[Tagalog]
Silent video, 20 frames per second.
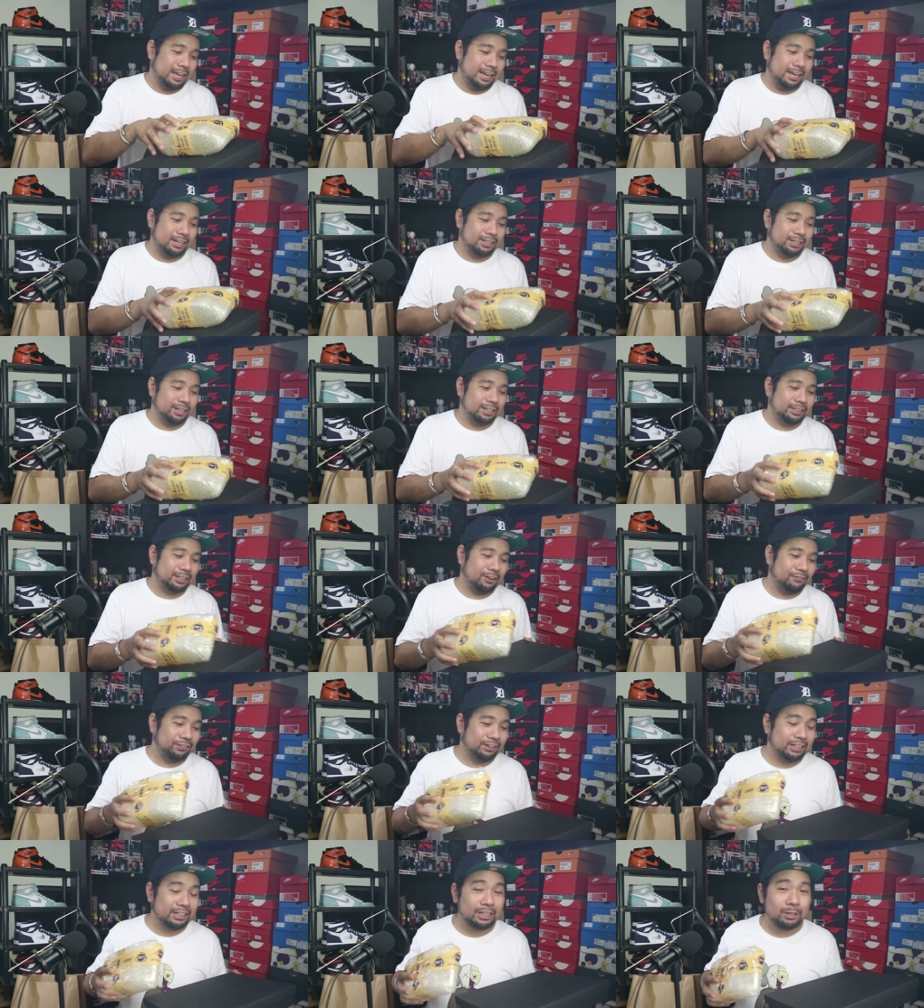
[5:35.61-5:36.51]
And uh,
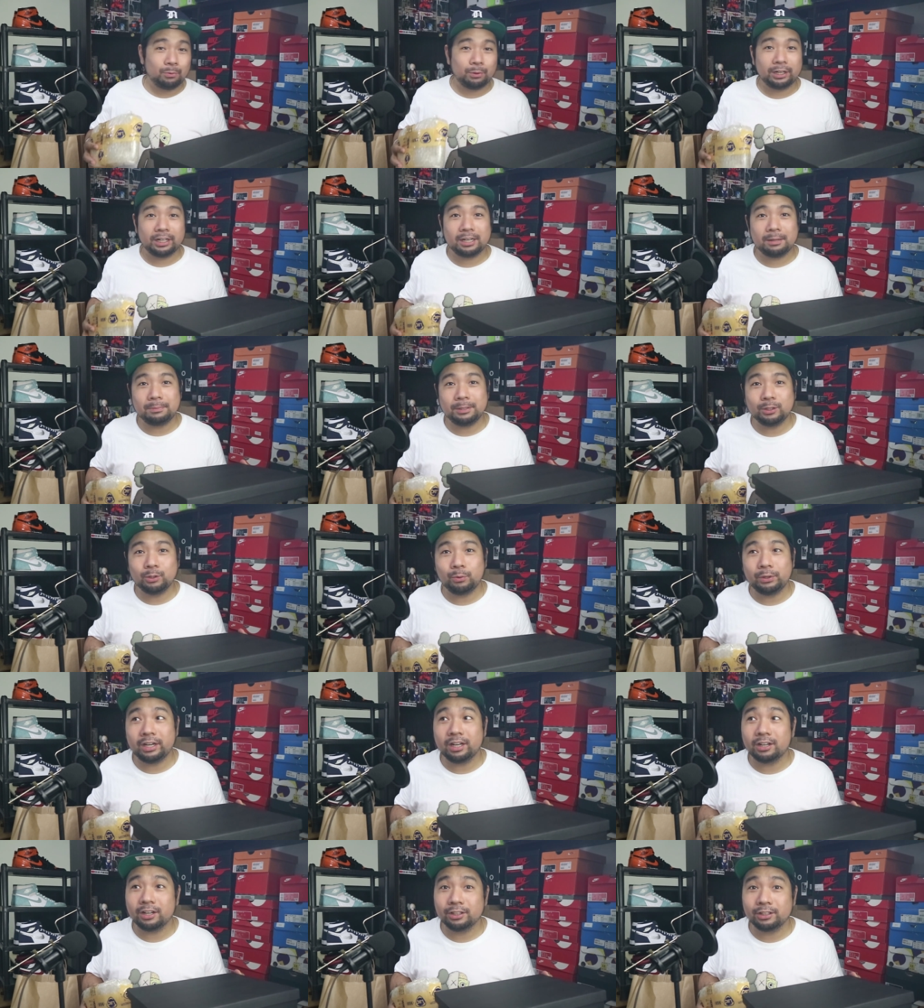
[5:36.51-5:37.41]
definitely, we're gonna be
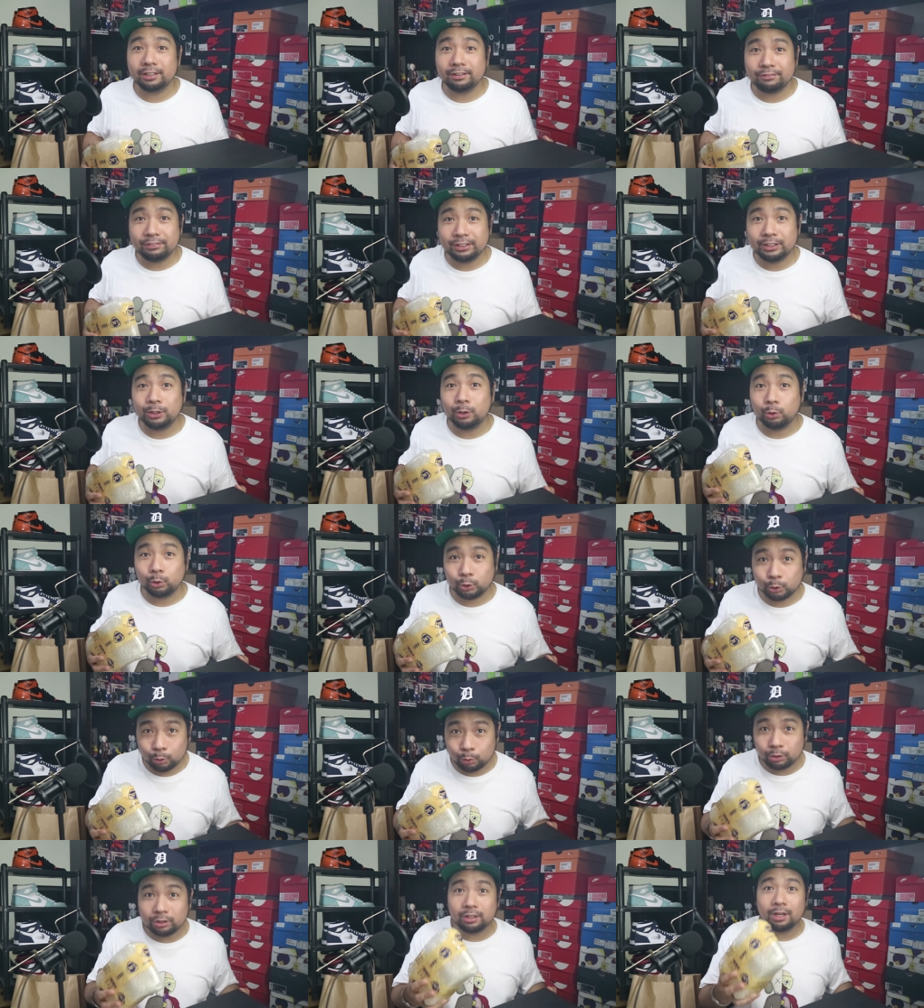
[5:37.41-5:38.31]
doing another video
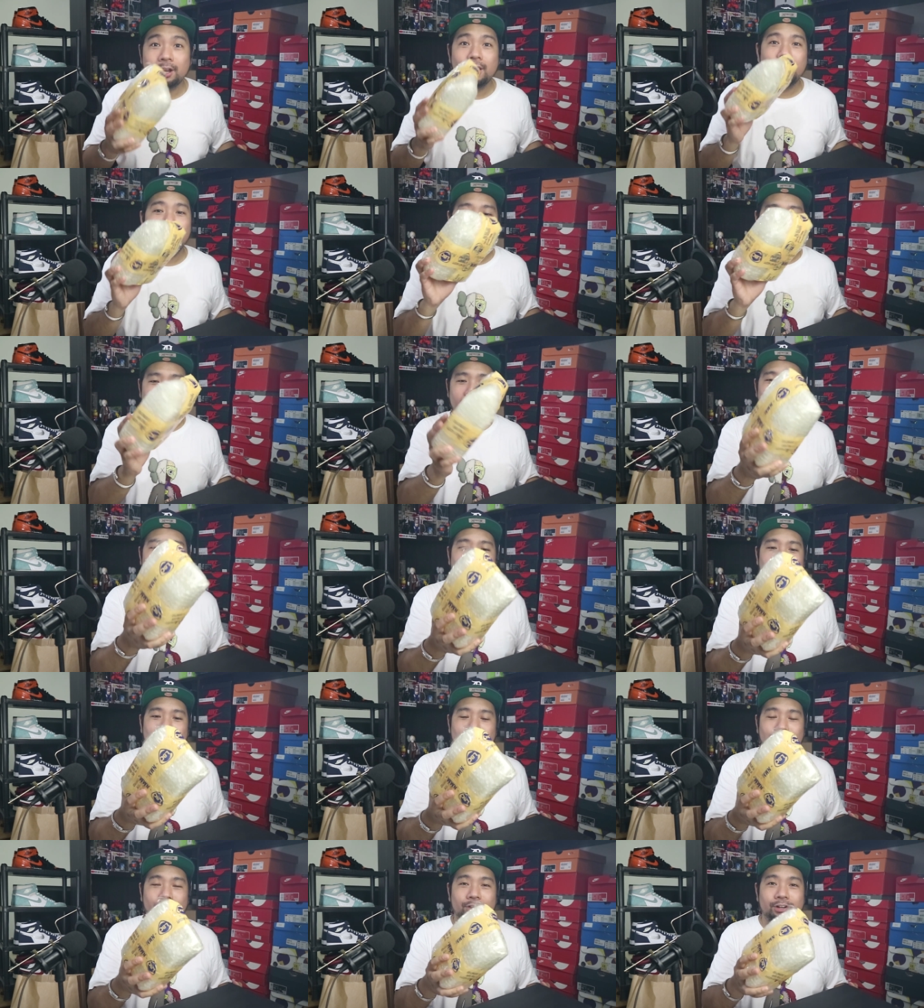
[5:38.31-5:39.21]
soon
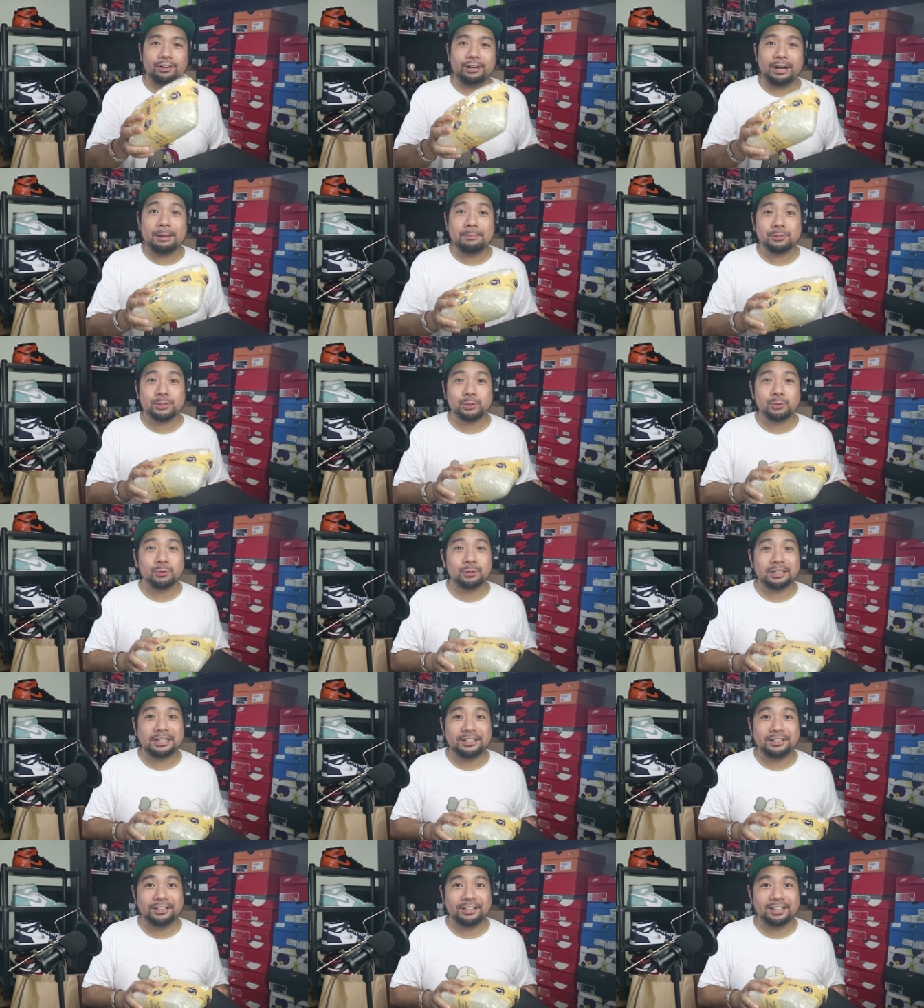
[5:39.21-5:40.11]
uh, for Rem Shoe
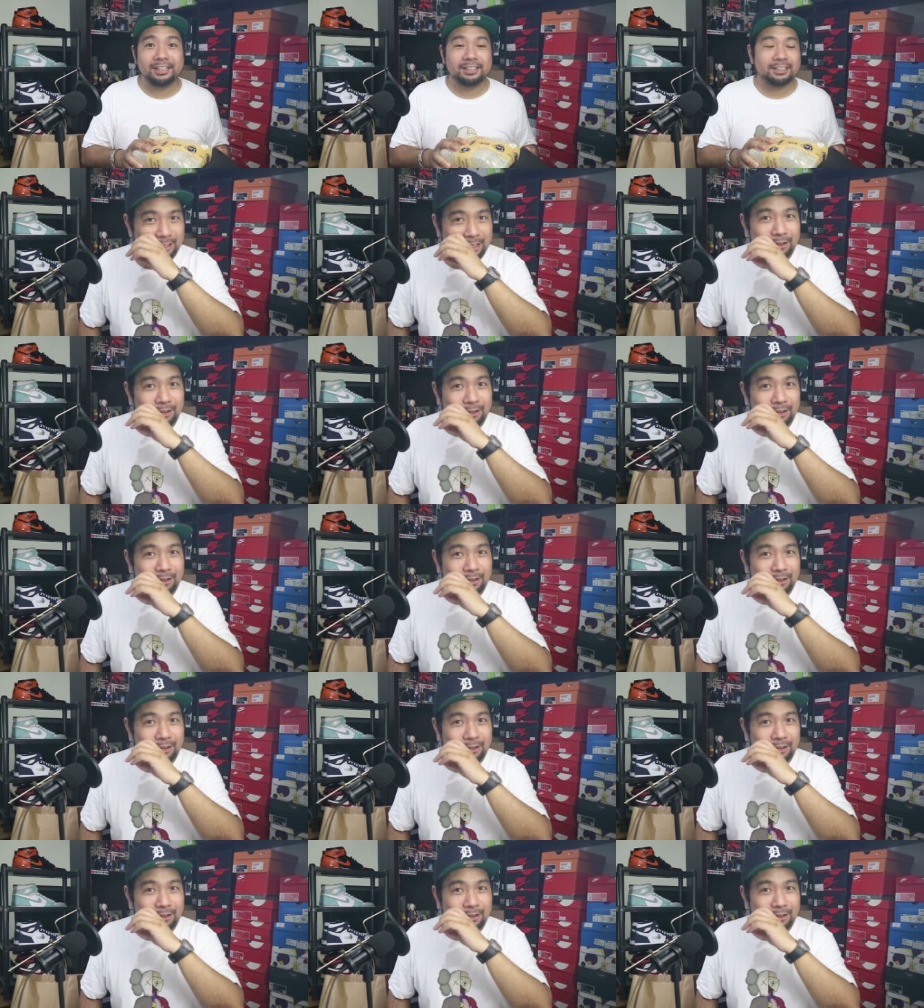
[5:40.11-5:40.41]
Cleaner.